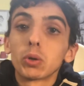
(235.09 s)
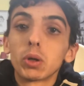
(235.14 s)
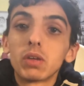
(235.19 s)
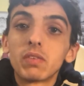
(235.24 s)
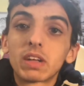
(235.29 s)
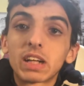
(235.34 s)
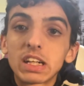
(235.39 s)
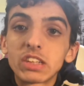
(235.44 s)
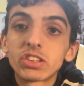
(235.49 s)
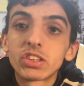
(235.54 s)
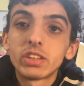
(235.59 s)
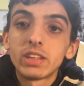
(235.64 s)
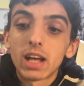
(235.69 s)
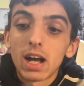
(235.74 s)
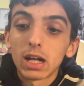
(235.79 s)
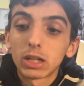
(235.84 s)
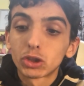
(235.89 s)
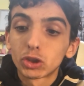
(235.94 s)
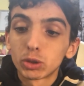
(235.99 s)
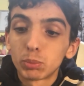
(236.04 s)
le fragranze di
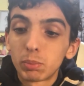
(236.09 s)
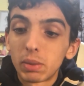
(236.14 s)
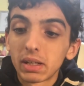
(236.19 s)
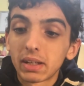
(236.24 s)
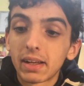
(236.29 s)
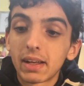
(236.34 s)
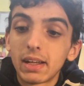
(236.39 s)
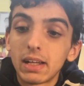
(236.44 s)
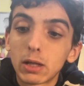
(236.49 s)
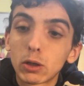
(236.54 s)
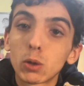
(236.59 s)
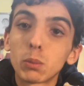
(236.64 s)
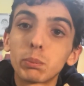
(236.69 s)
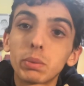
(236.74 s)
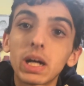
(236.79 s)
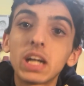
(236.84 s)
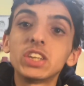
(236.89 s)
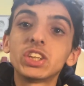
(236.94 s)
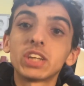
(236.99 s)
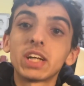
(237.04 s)
Action perché le
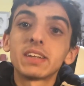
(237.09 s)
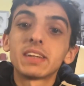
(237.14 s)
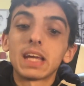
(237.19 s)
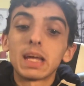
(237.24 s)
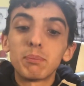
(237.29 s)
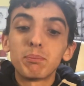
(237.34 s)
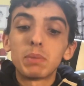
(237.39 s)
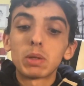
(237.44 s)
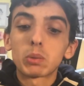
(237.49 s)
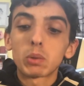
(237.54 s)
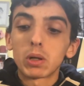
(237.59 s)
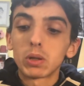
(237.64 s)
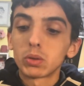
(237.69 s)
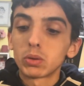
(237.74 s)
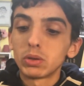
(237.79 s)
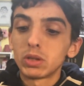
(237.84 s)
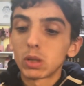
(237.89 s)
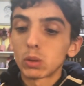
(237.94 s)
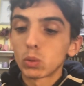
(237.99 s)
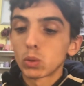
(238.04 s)
comprai già ai tempi quando
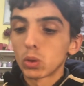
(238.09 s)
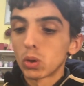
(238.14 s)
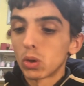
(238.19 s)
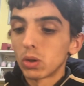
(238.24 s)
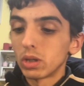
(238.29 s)
inaugurò